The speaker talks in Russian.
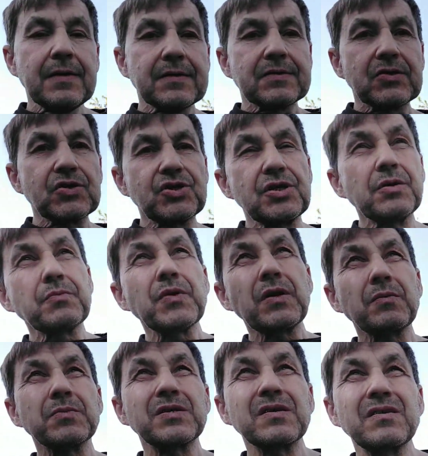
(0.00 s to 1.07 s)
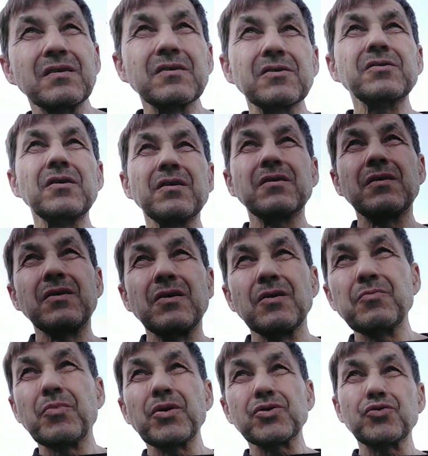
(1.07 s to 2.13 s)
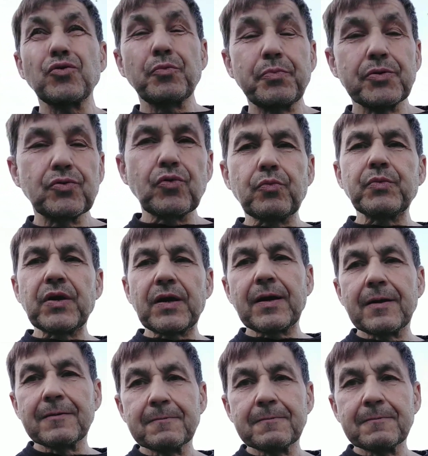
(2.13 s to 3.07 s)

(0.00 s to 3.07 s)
Зачем нам содержать большой питомник?